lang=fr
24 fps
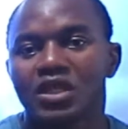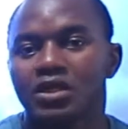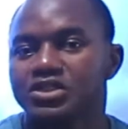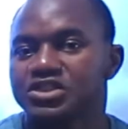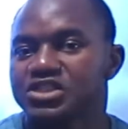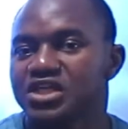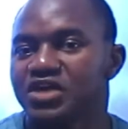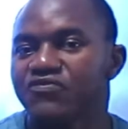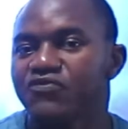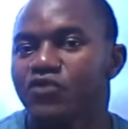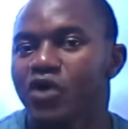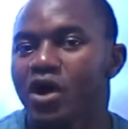
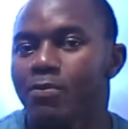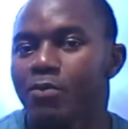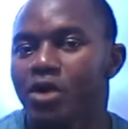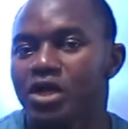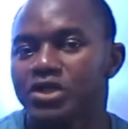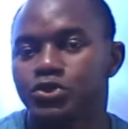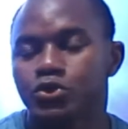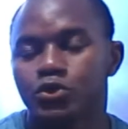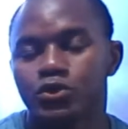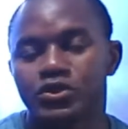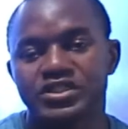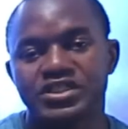Chaque fois, moi,
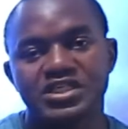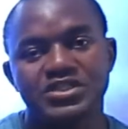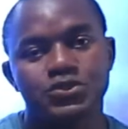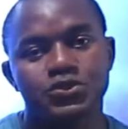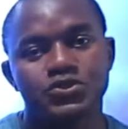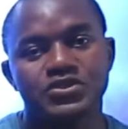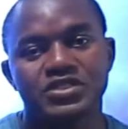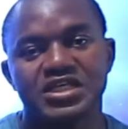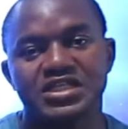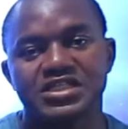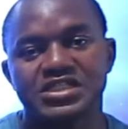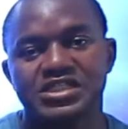je le dis sur
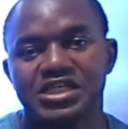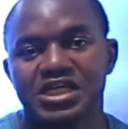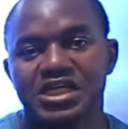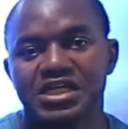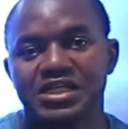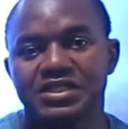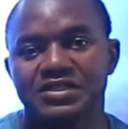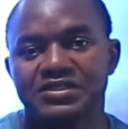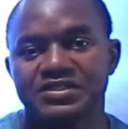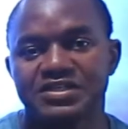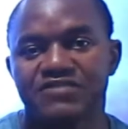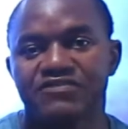cette chaîne,
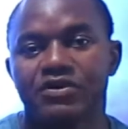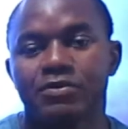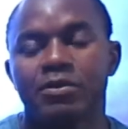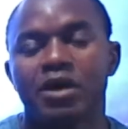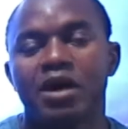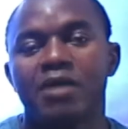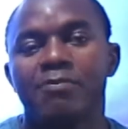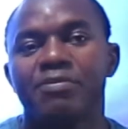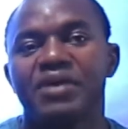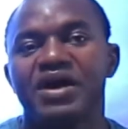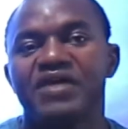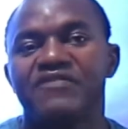c'est
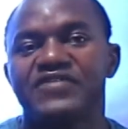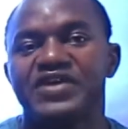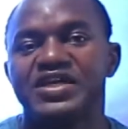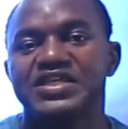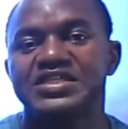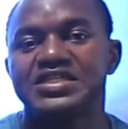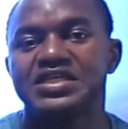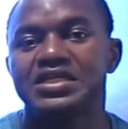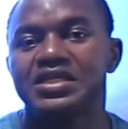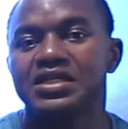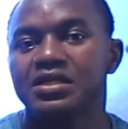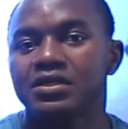vraiment pas
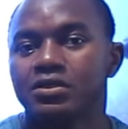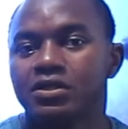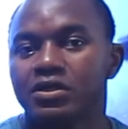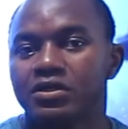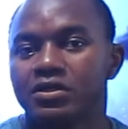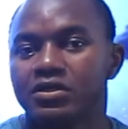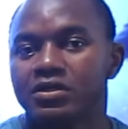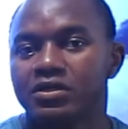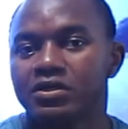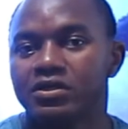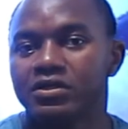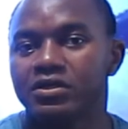facile
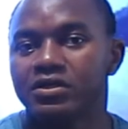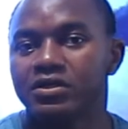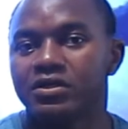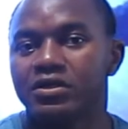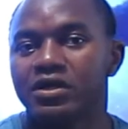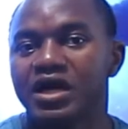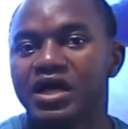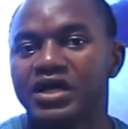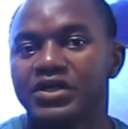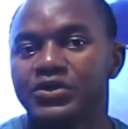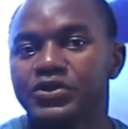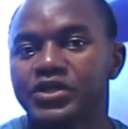euh,
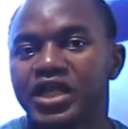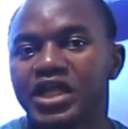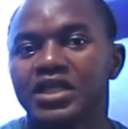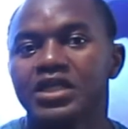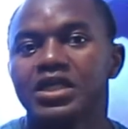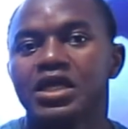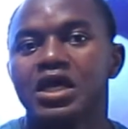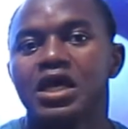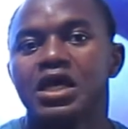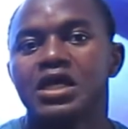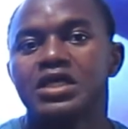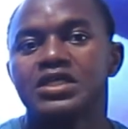en Ukraine.
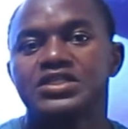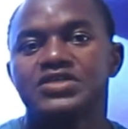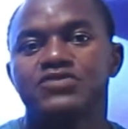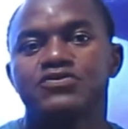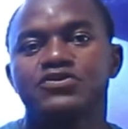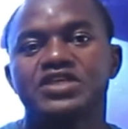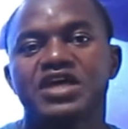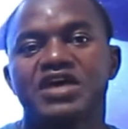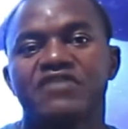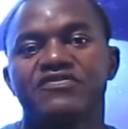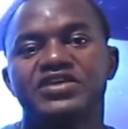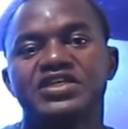Si
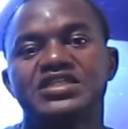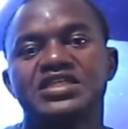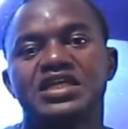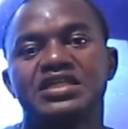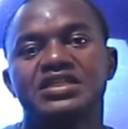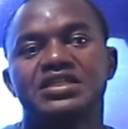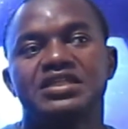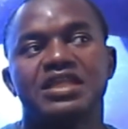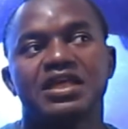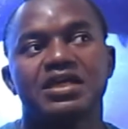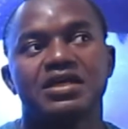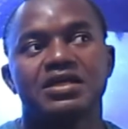vous avez
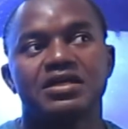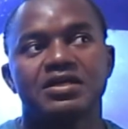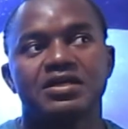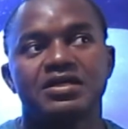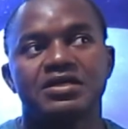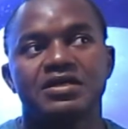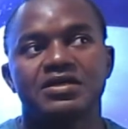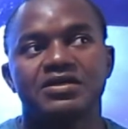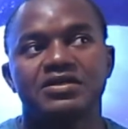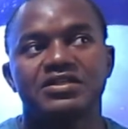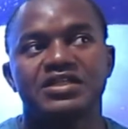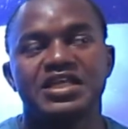
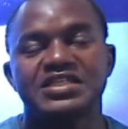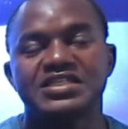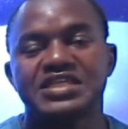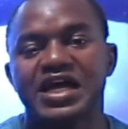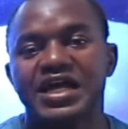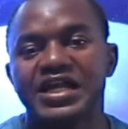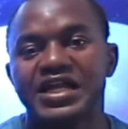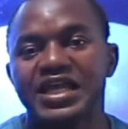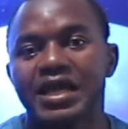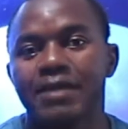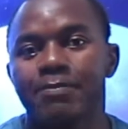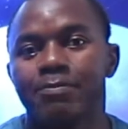des
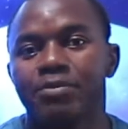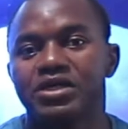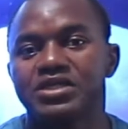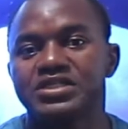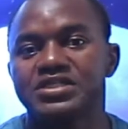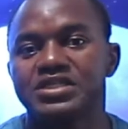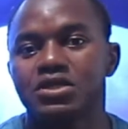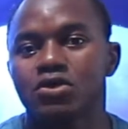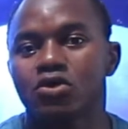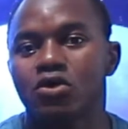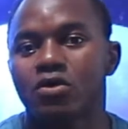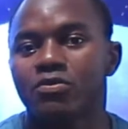arrières,
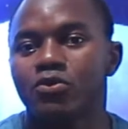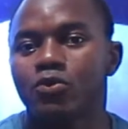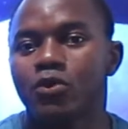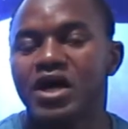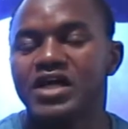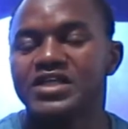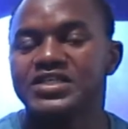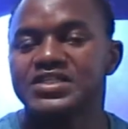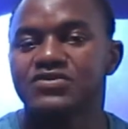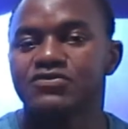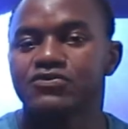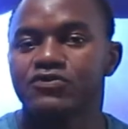pensées comme
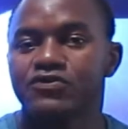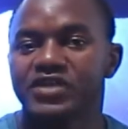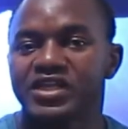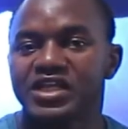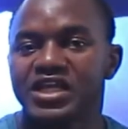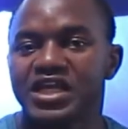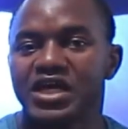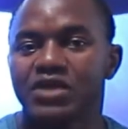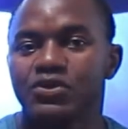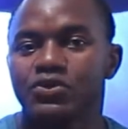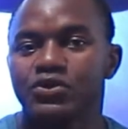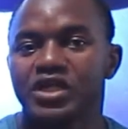quoi, si vous
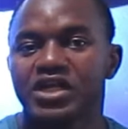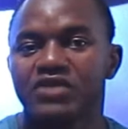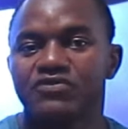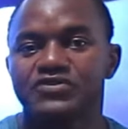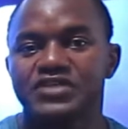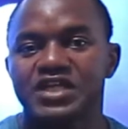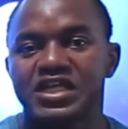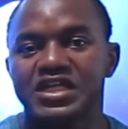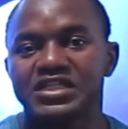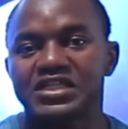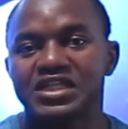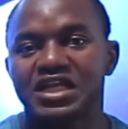venez en Ukraine,
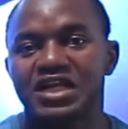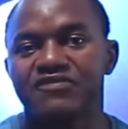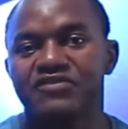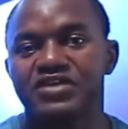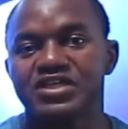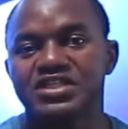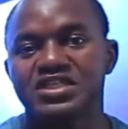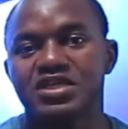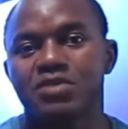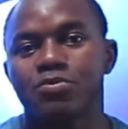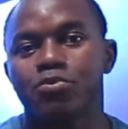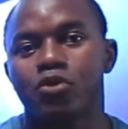vous allez
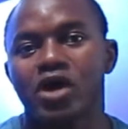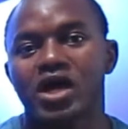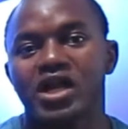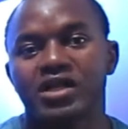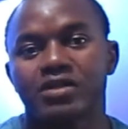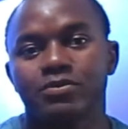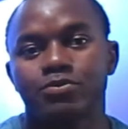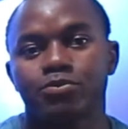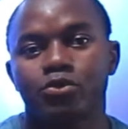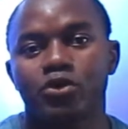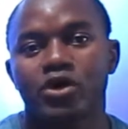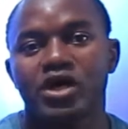traverser pour aller,
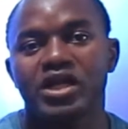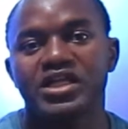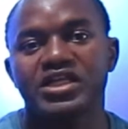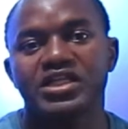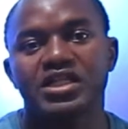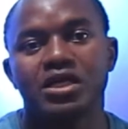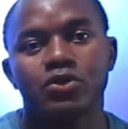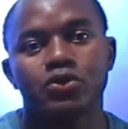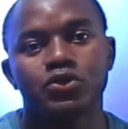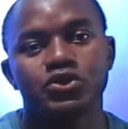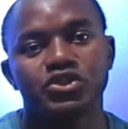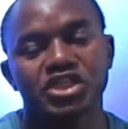pour aller
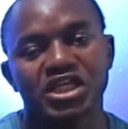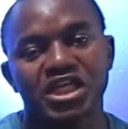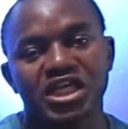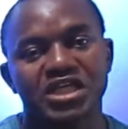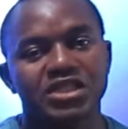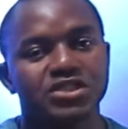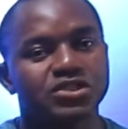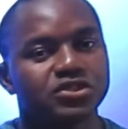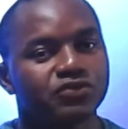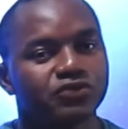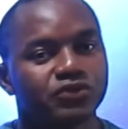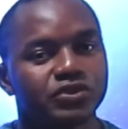dans le Schengen,
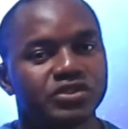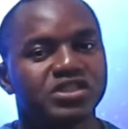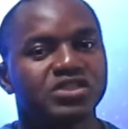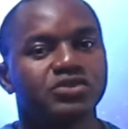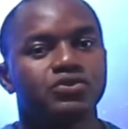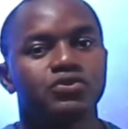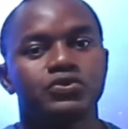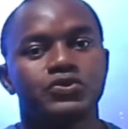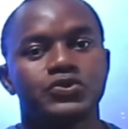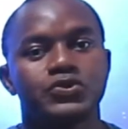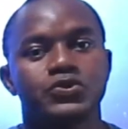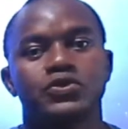je vous dis
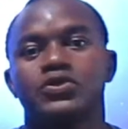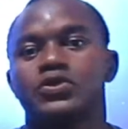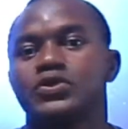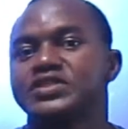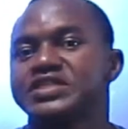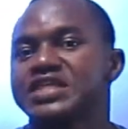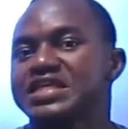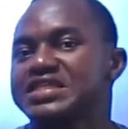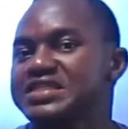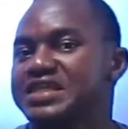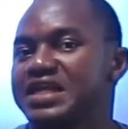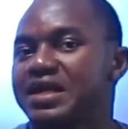tout de suite que
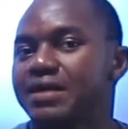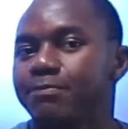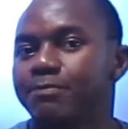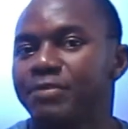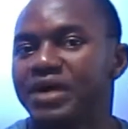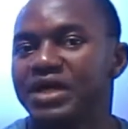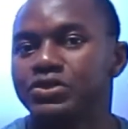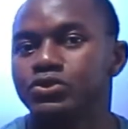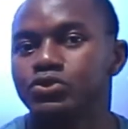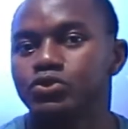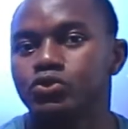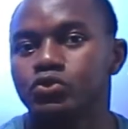ça ne sera
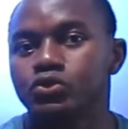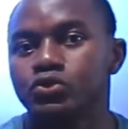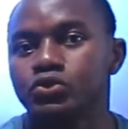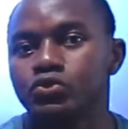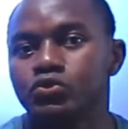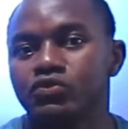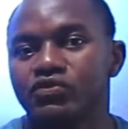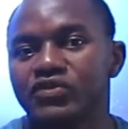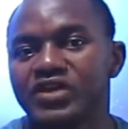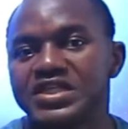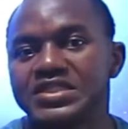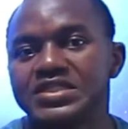pas du tout, du
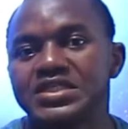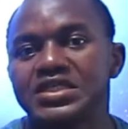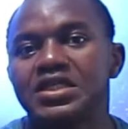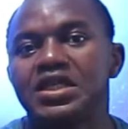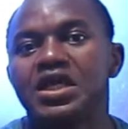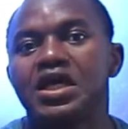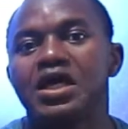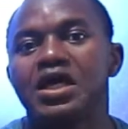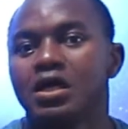tout facile.